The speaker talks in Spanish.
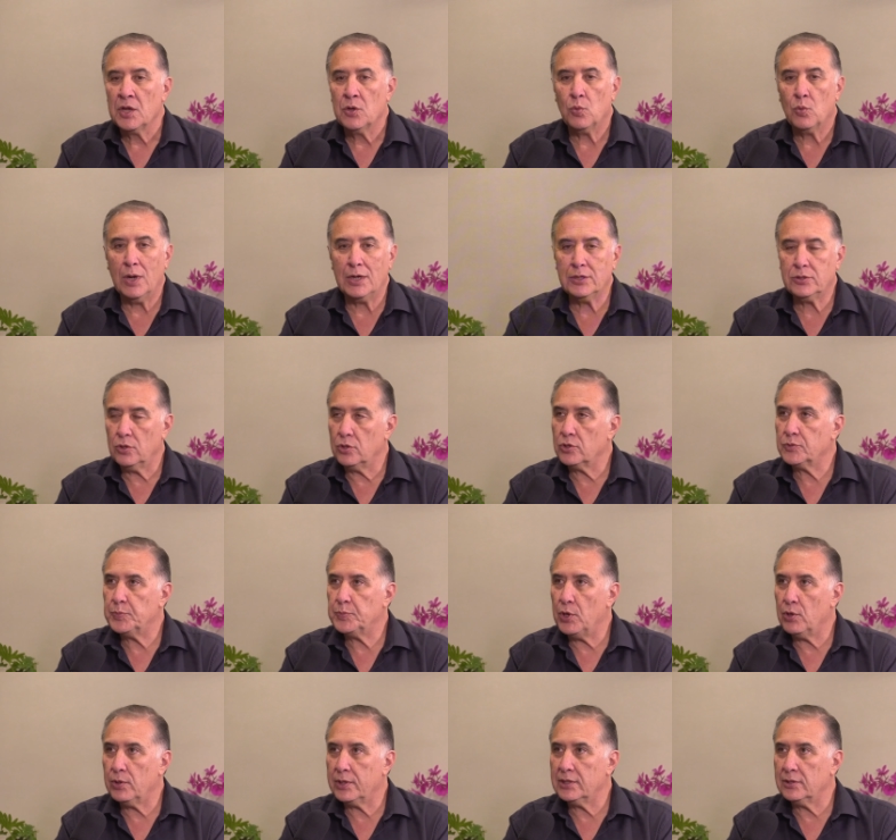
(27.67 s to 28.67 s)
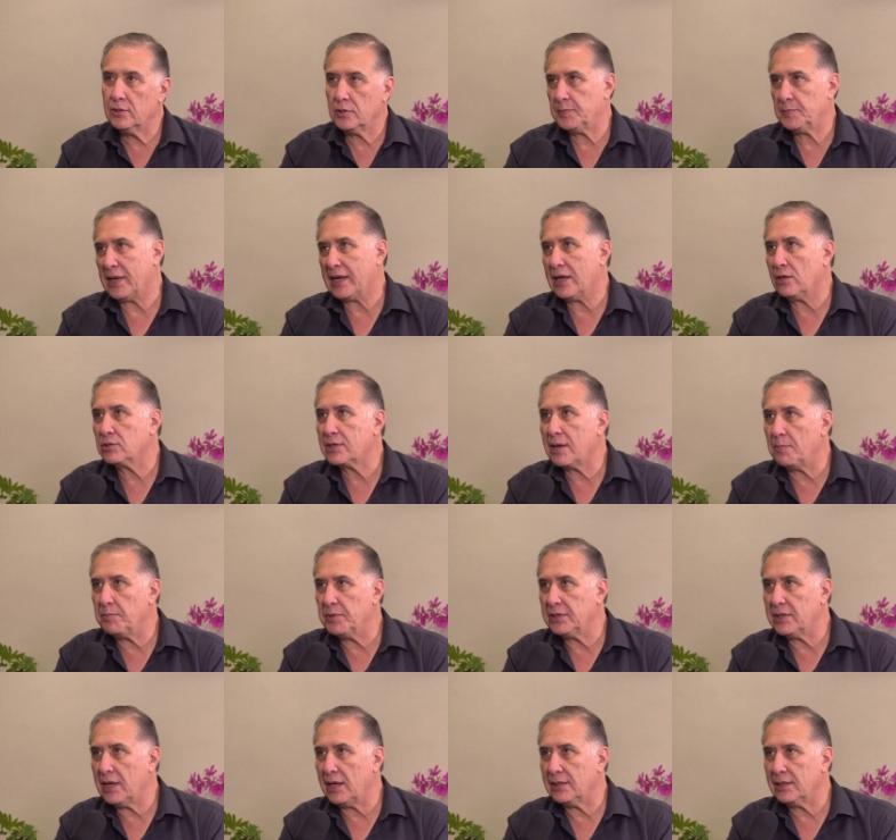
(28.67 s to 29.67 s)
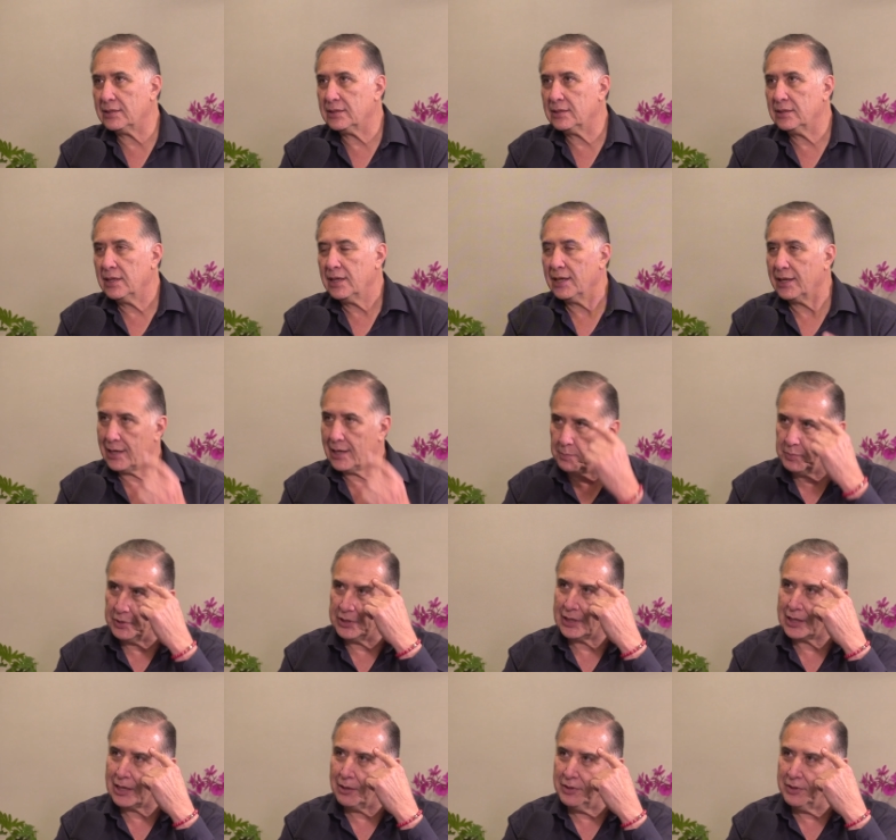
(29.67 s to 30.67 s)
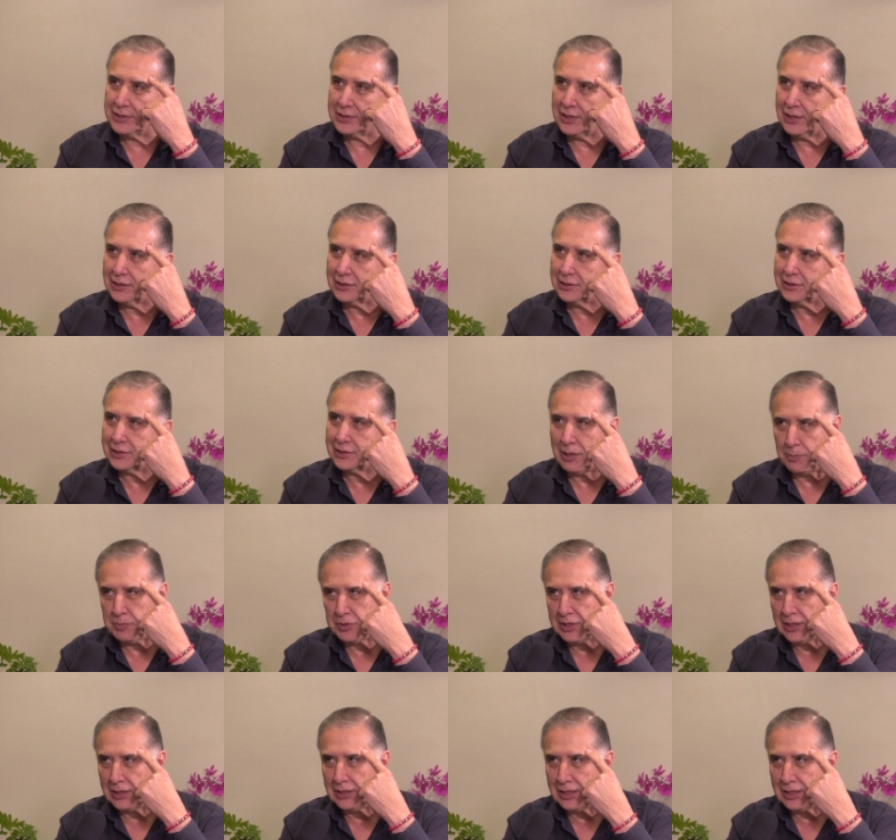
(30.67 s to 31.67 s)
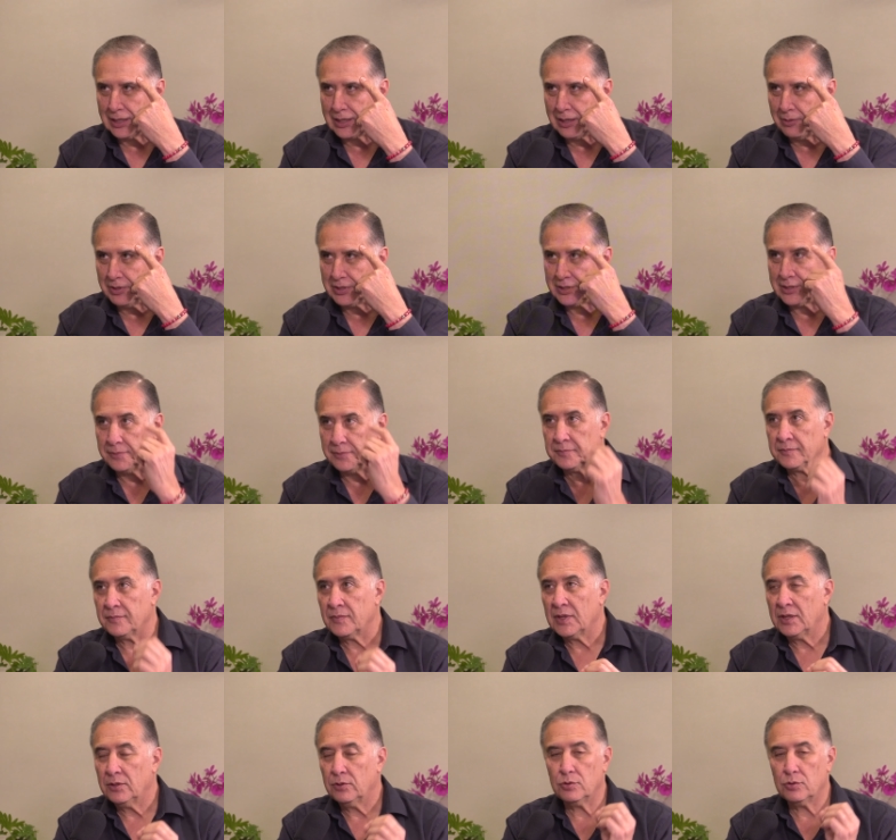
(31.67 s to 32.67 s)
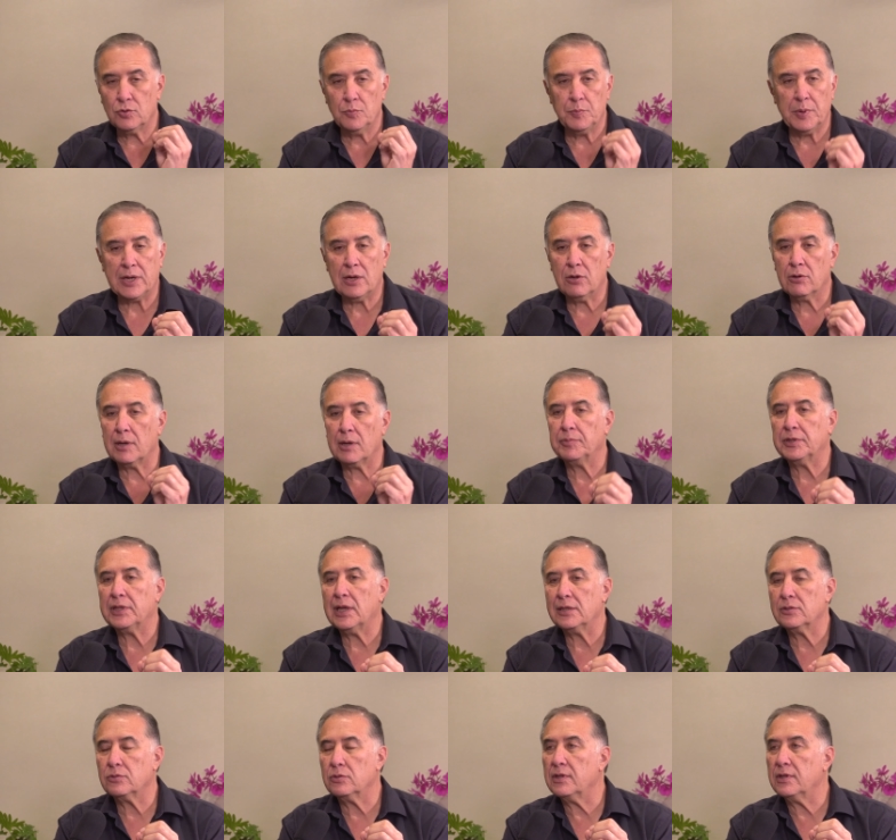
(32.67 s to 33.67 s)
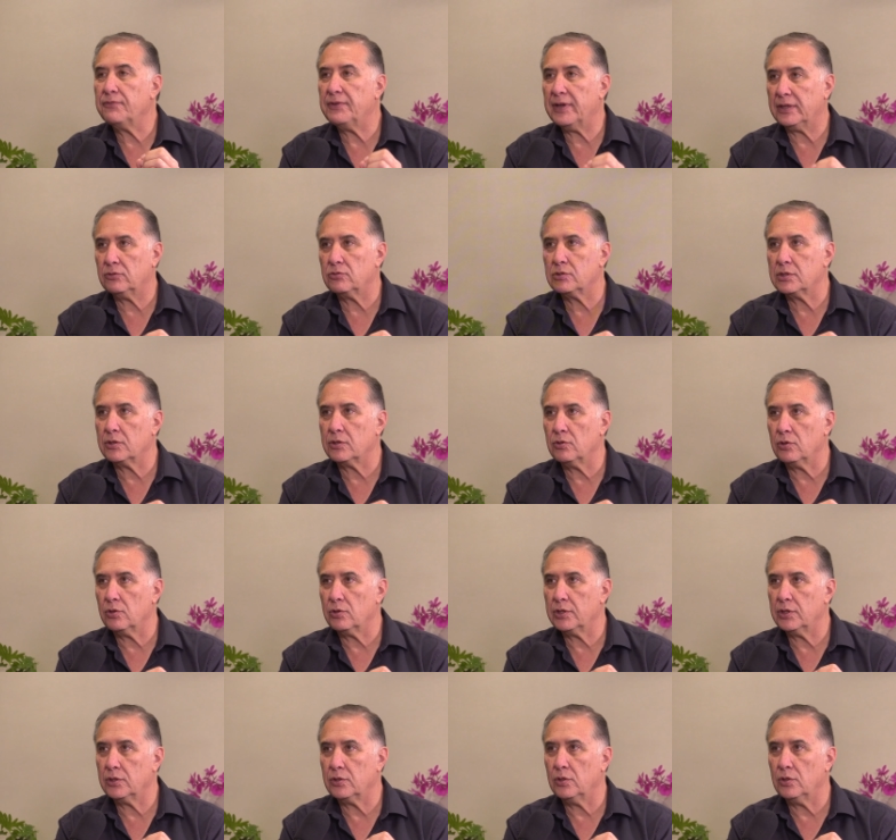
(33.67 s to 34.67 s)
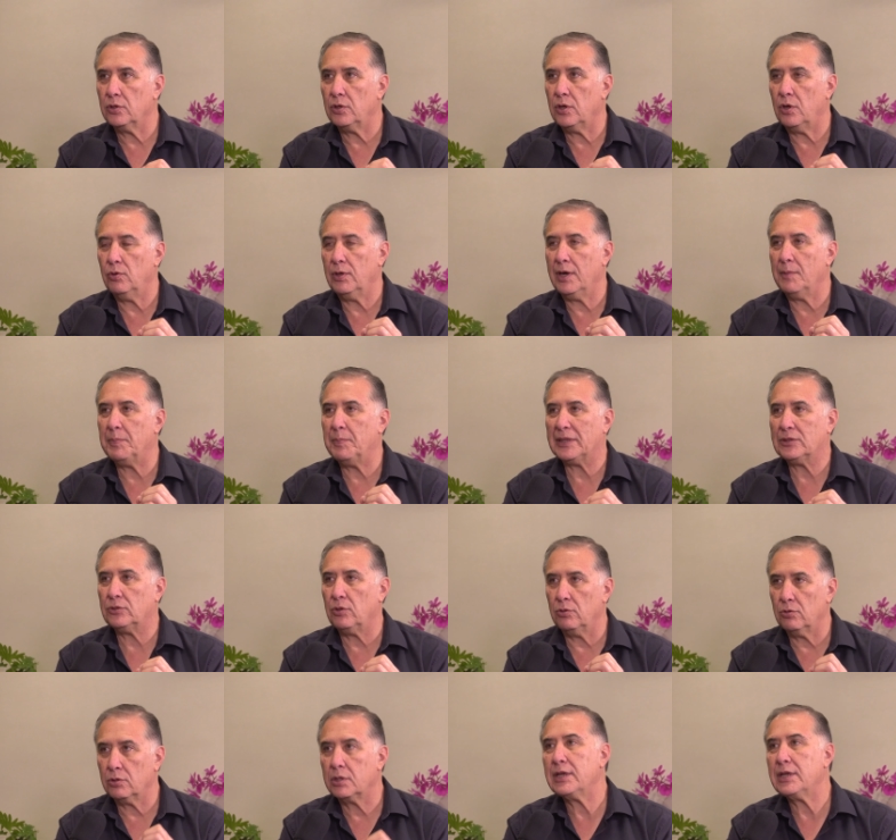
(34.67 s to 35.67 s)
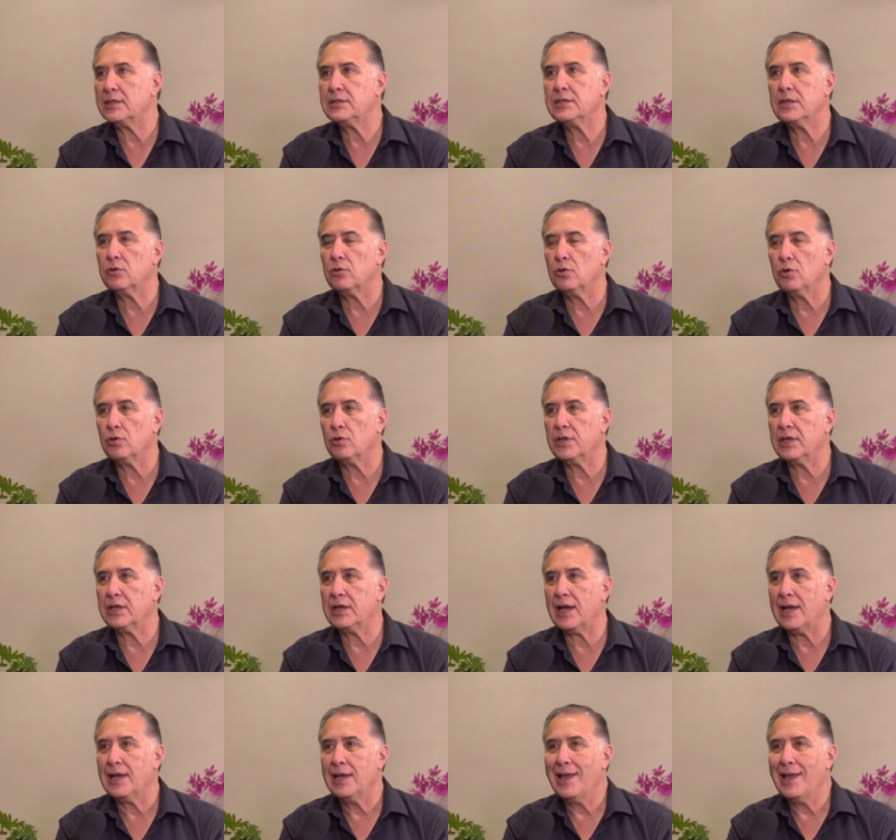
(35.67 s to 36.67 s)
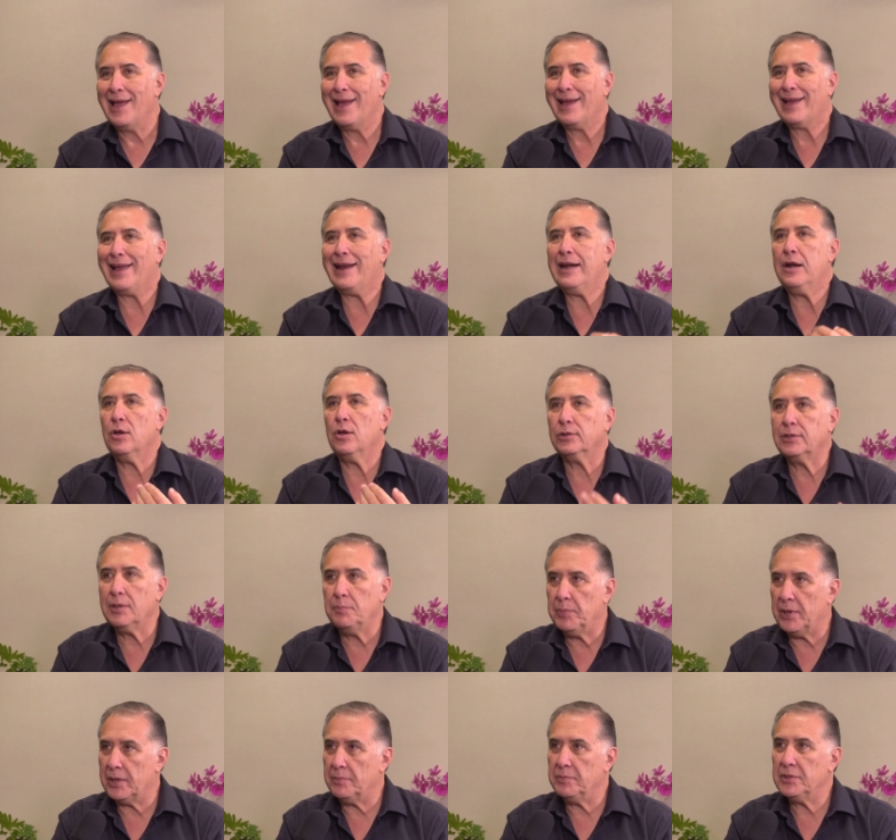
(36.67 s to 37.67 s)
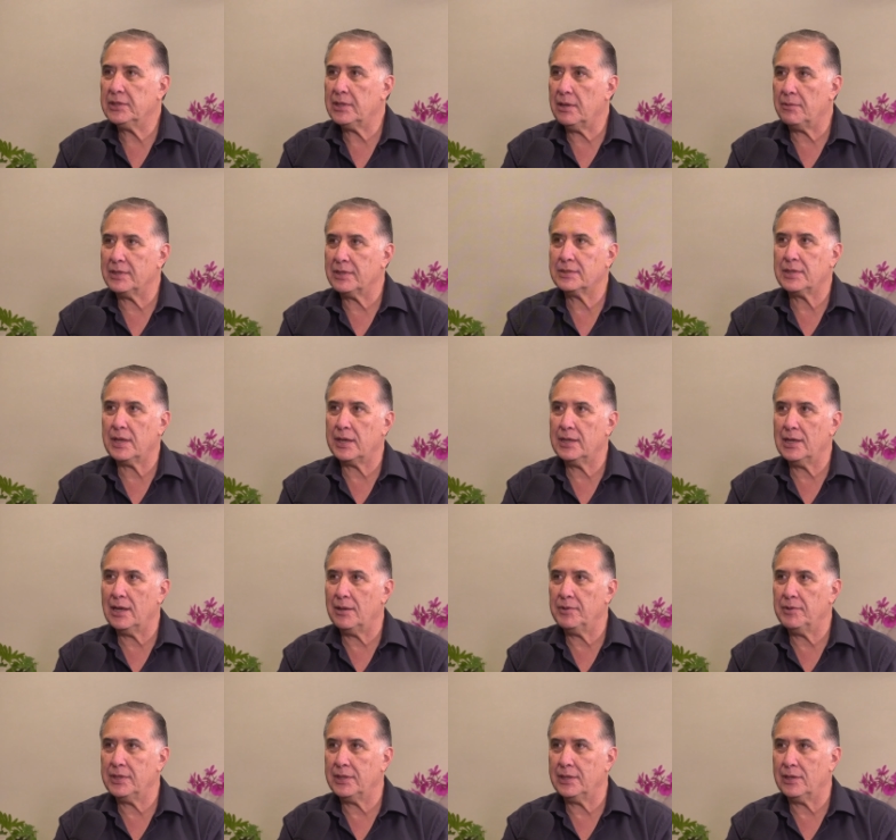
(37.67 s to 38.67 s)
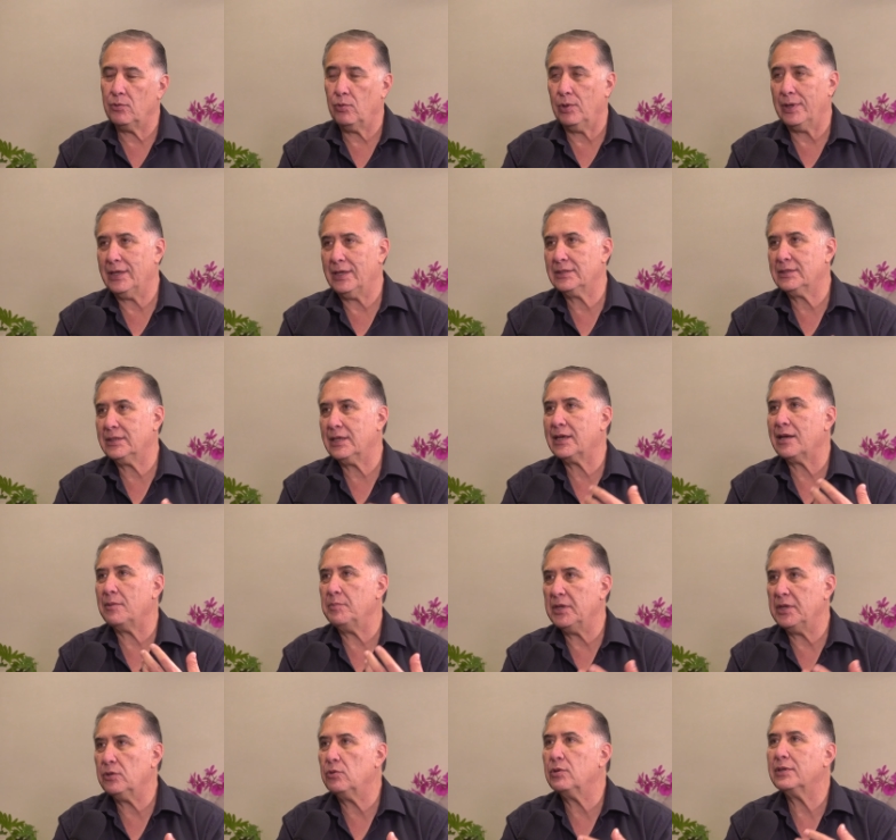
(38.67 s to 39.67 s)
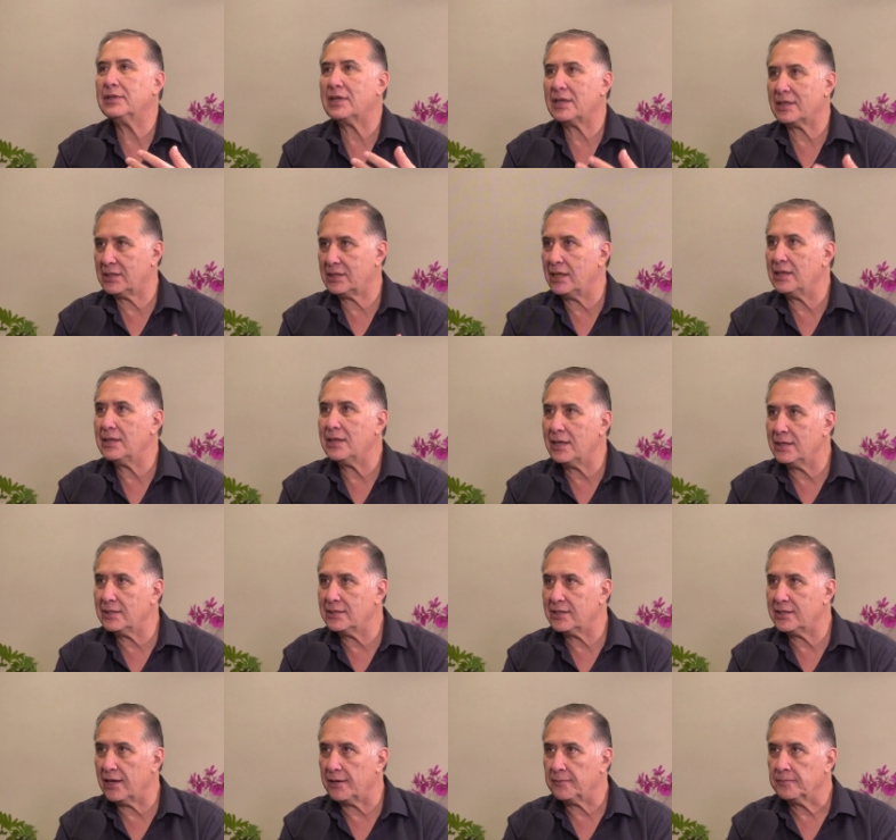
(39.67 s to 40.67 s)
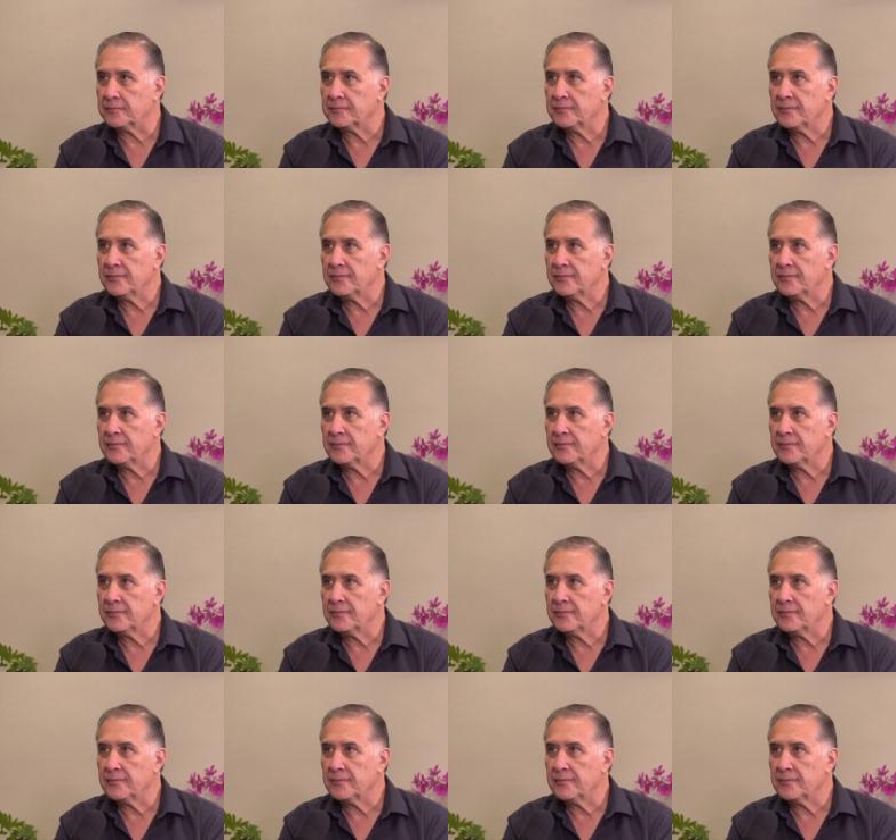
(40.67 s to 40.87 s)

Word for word: ¿Cuáles son los peores? Los pecados capitales. Capita cabeza, capital de la cabeza. Entonces un pecado capital es un defecto psicológico o una patología psicológica que no te permite avanzar en la vida o en este camino de trascendencia.